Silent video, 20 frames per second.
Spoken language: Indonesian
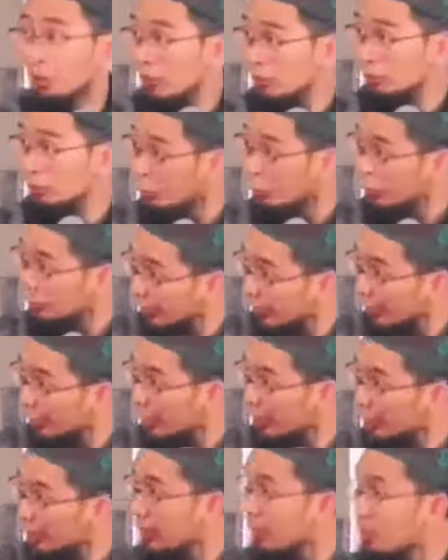konteks mukul
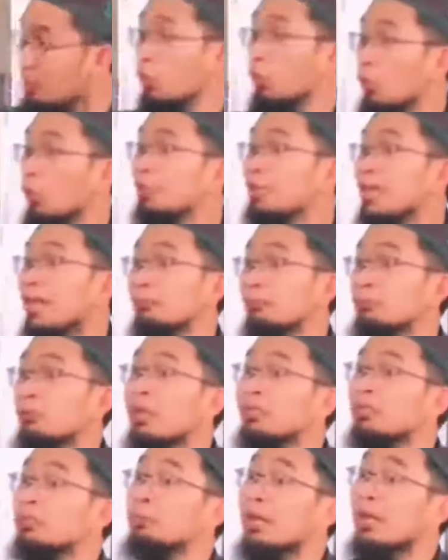sekarang. Mukul di Arab tuh
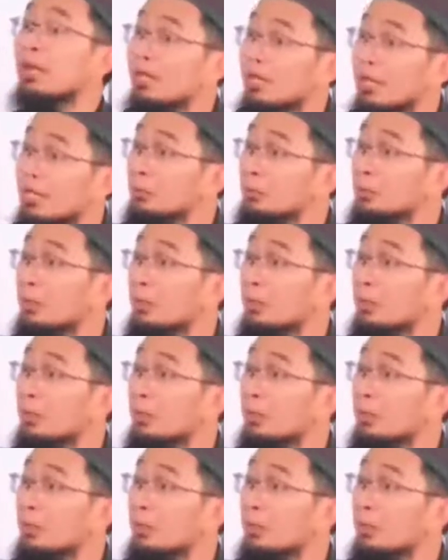ngasih pelajaran